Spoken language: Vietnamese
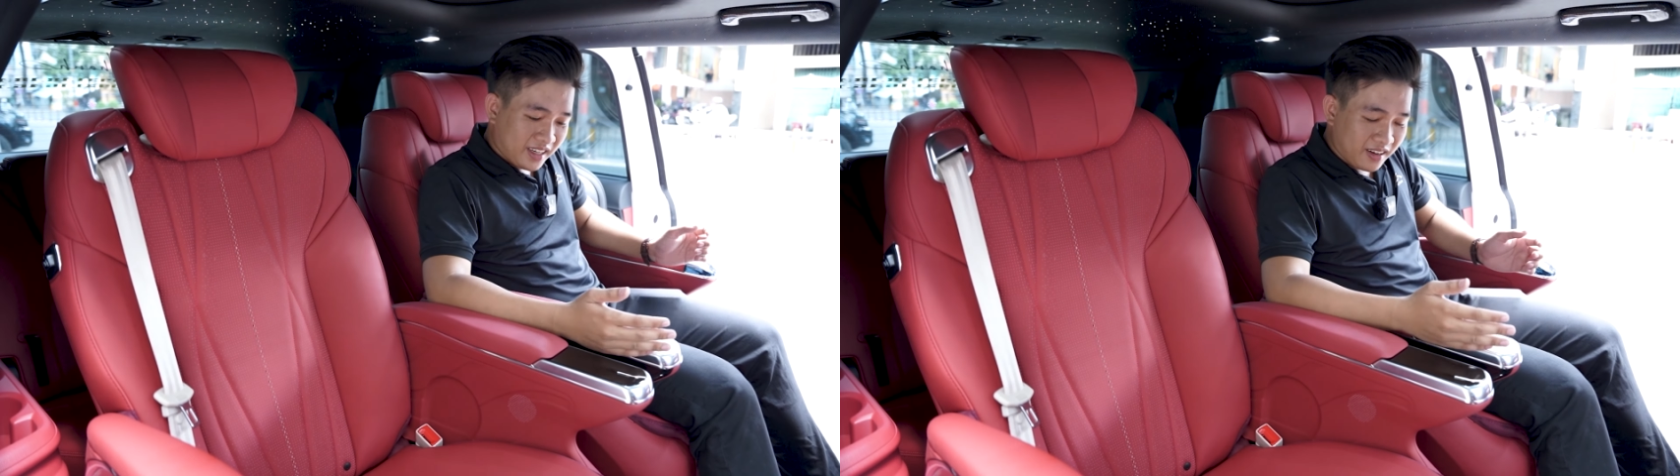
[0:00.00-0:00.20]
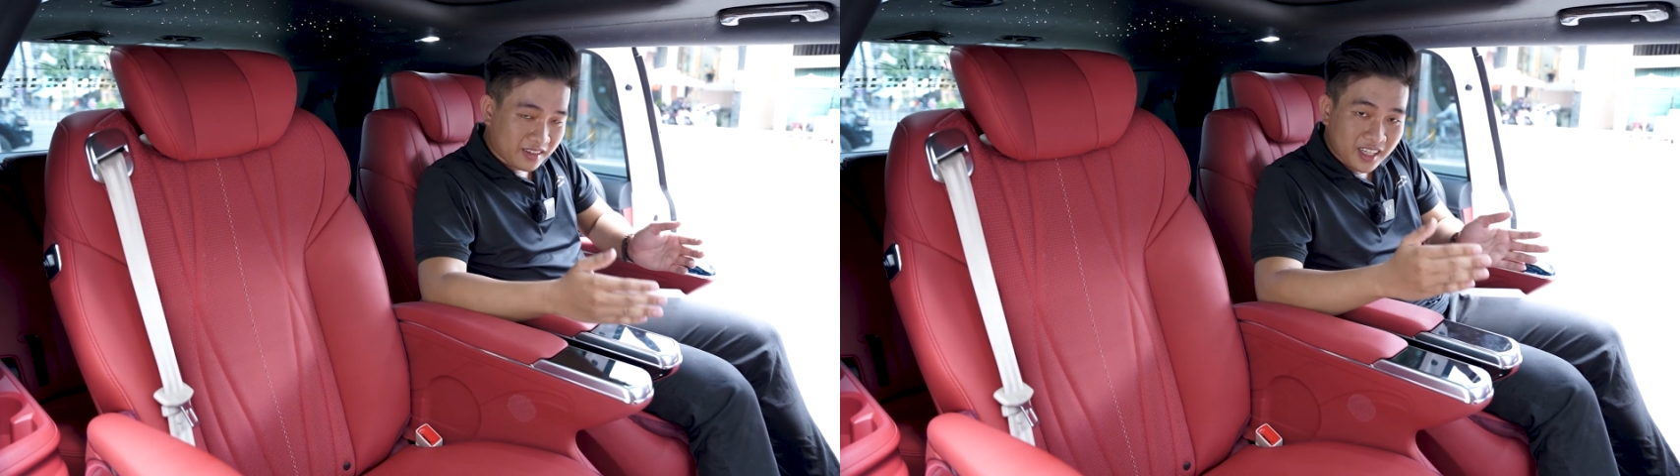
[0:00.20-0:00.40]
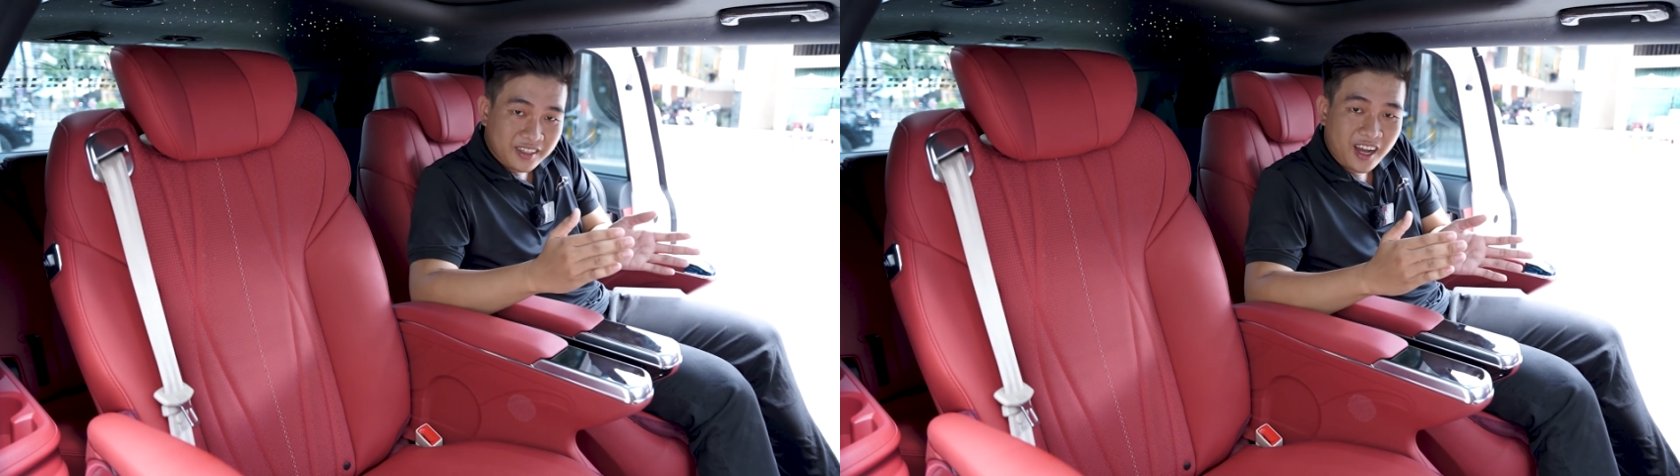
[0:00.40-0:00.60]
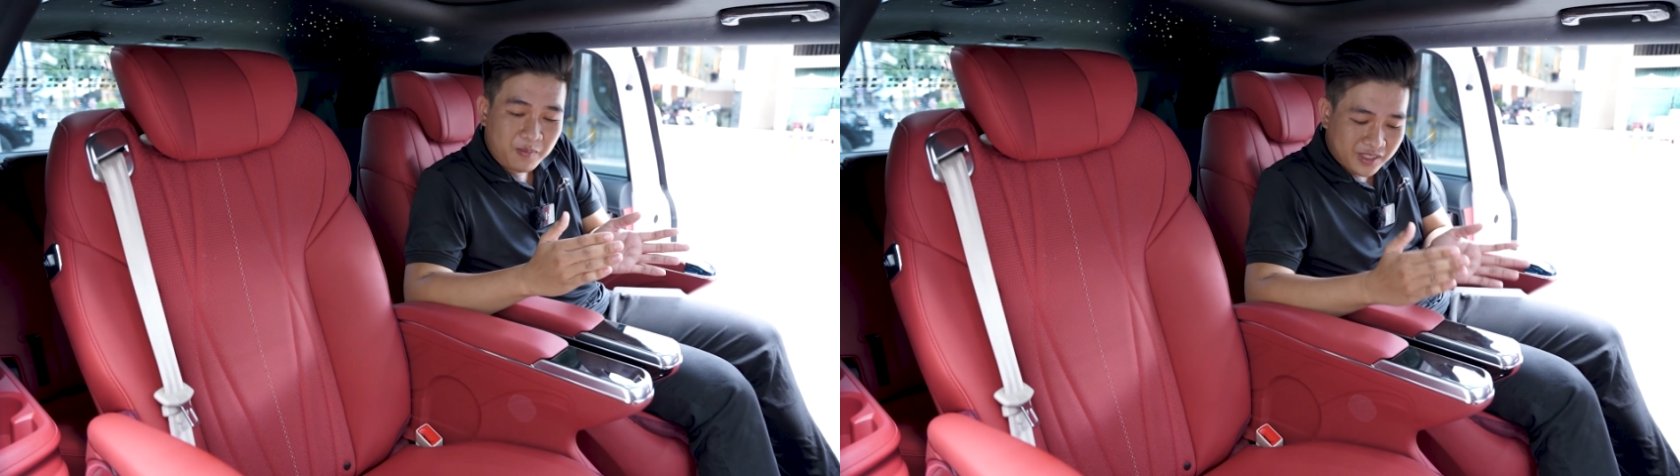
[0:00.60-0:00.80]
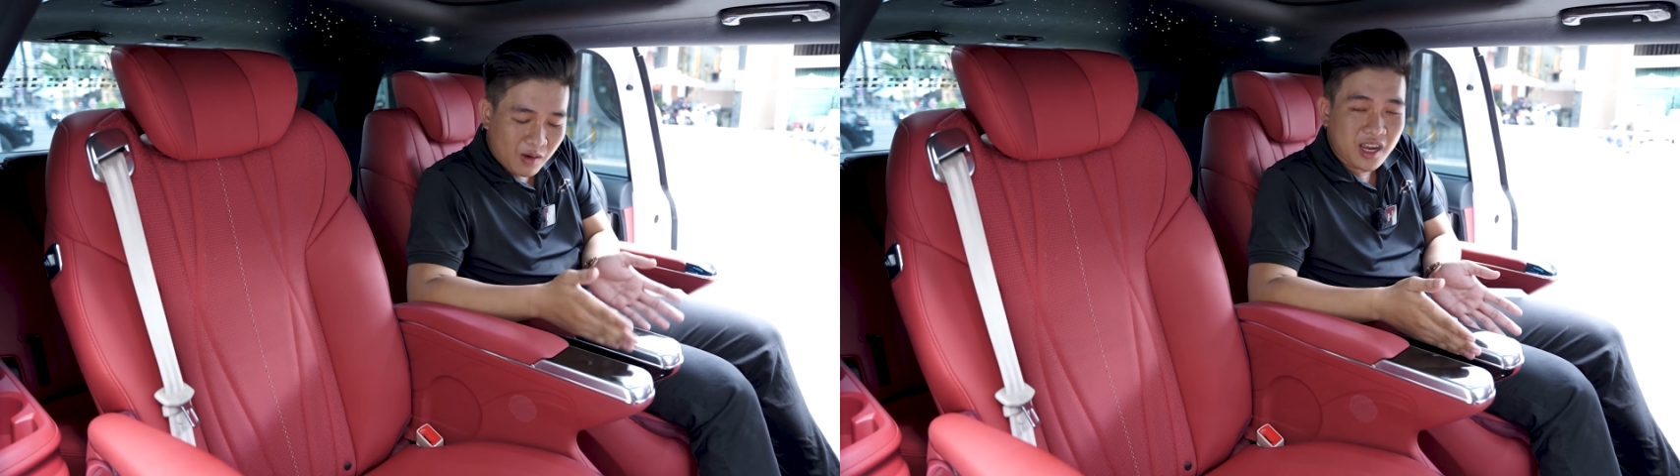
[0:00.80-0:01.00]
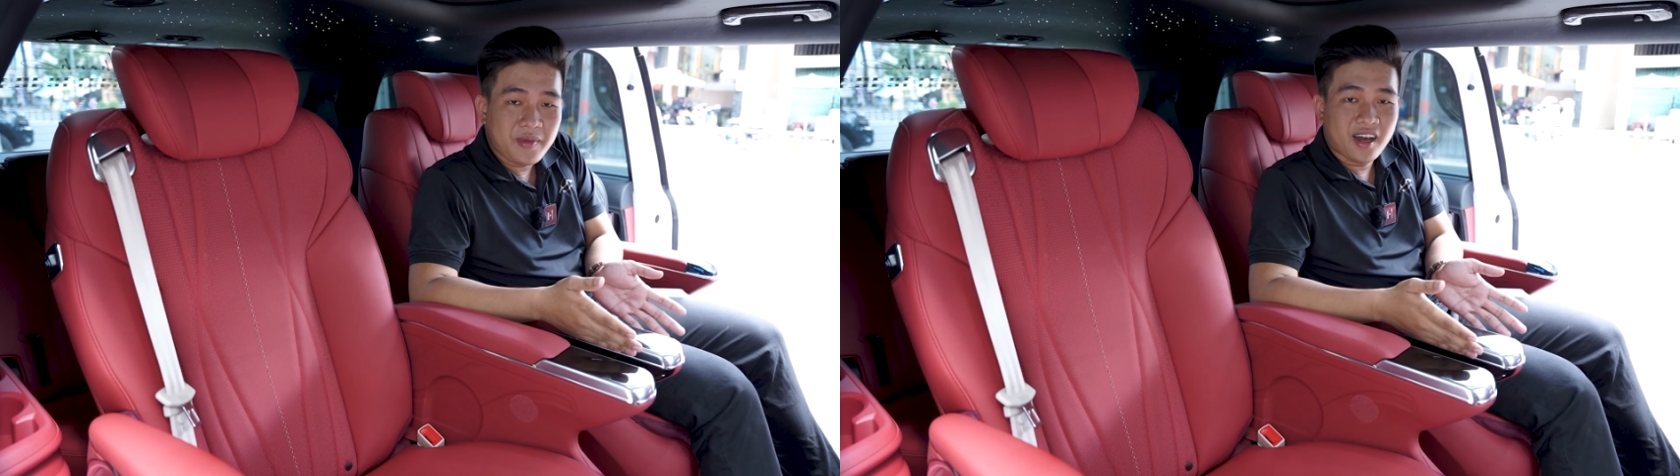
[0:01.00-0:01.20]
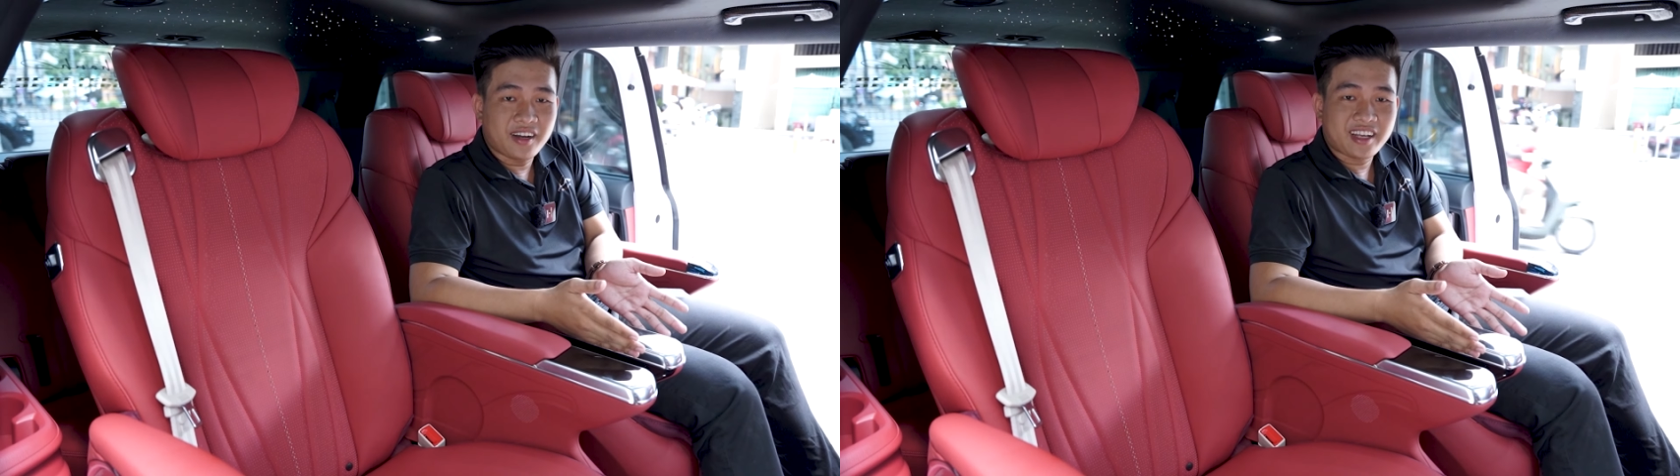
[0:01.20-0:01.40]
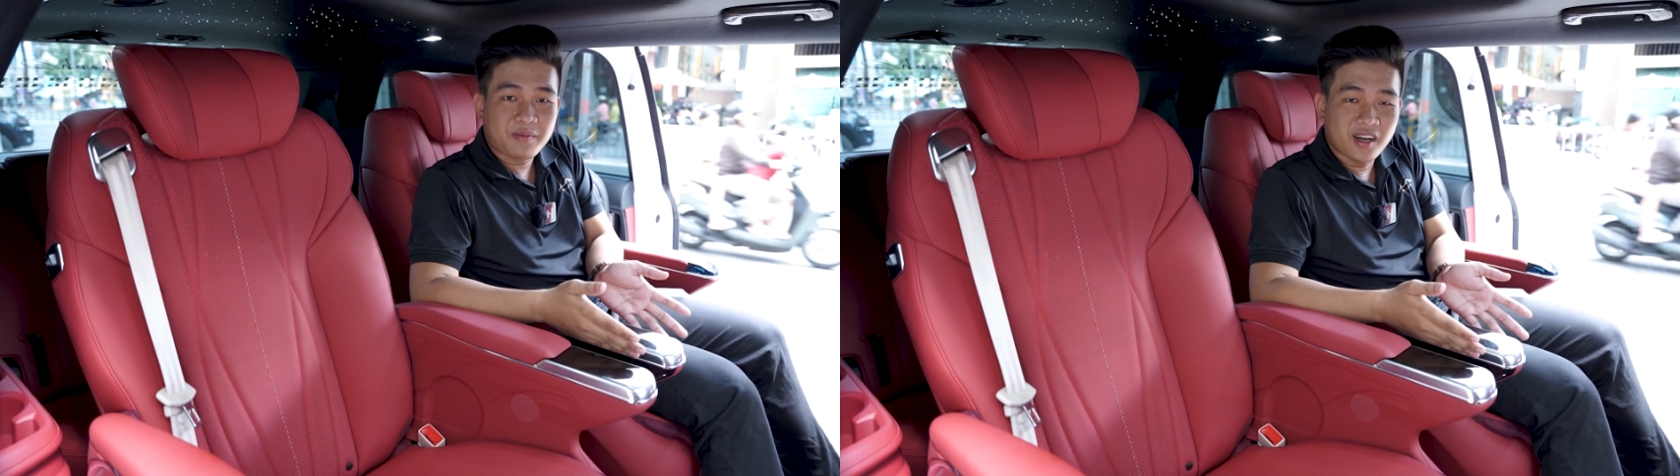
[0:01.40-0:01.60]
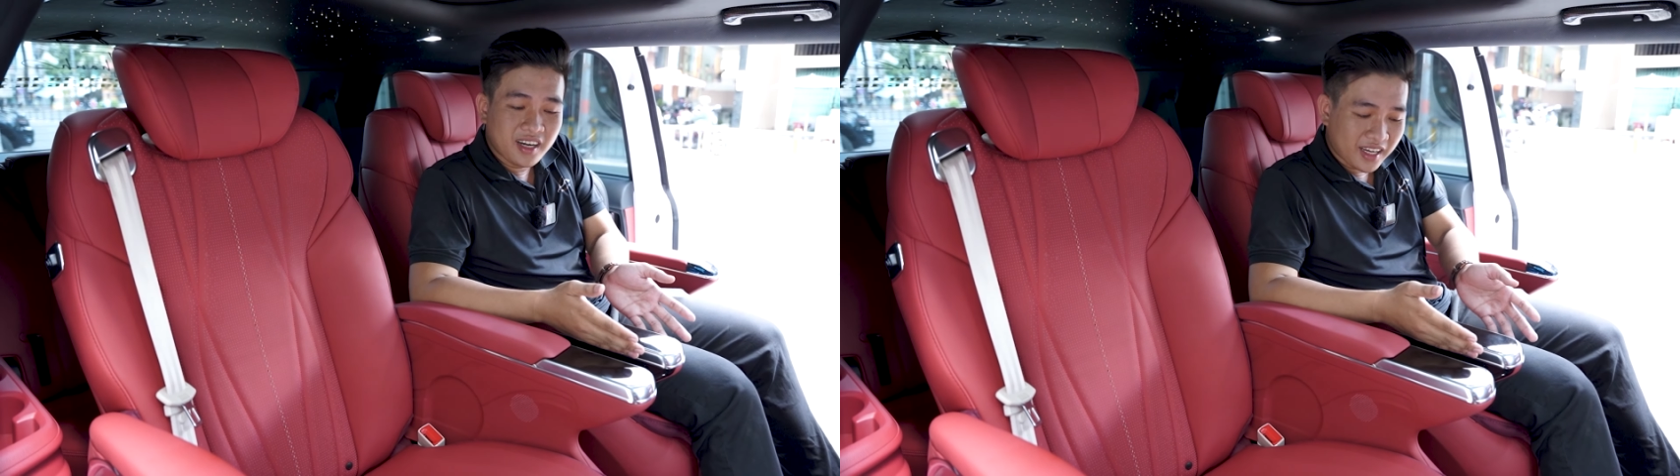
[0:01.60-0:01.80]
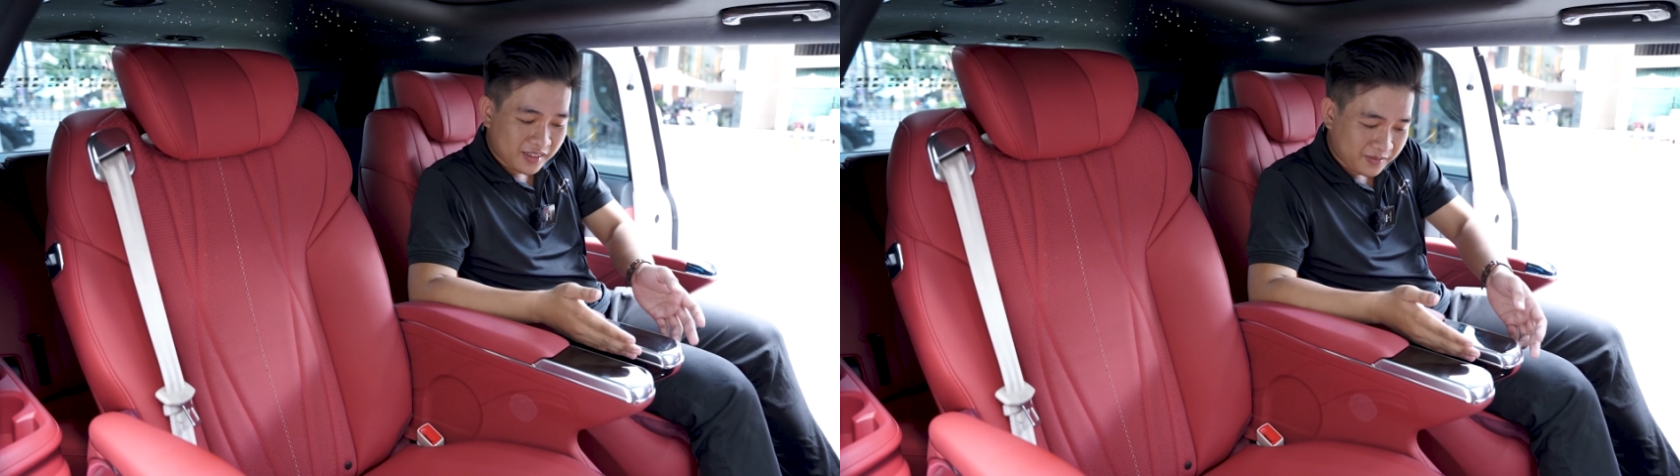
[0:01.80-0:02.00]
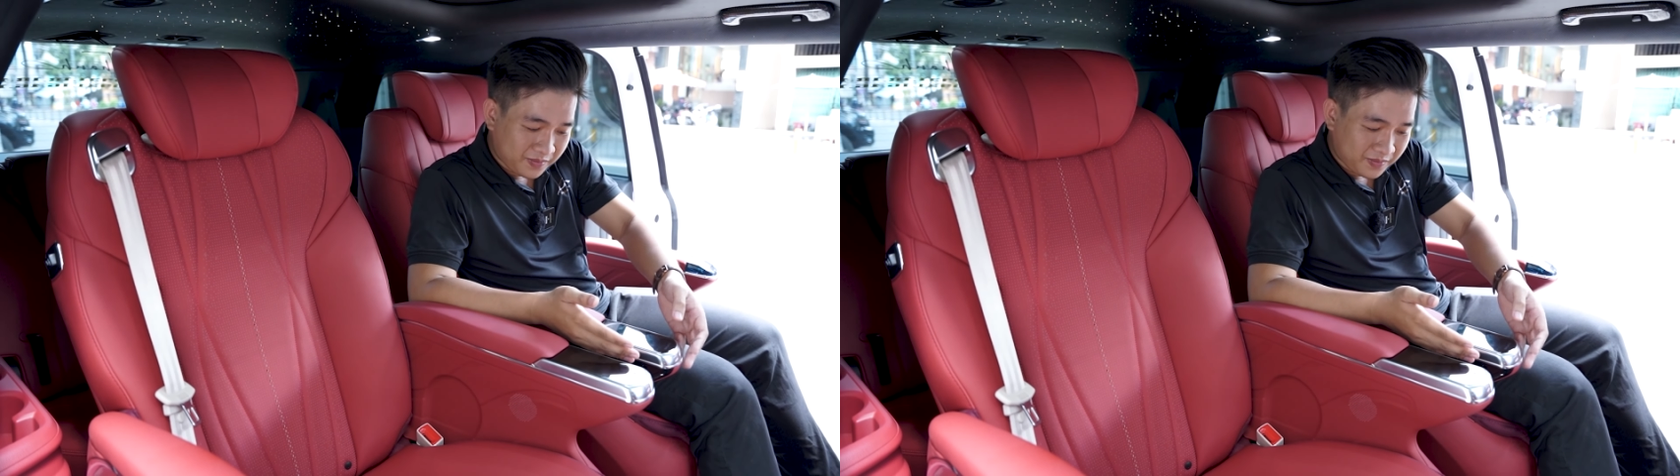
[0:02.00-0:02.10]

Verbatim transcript: được tích hợp trong cái màn hình cảm ứng này.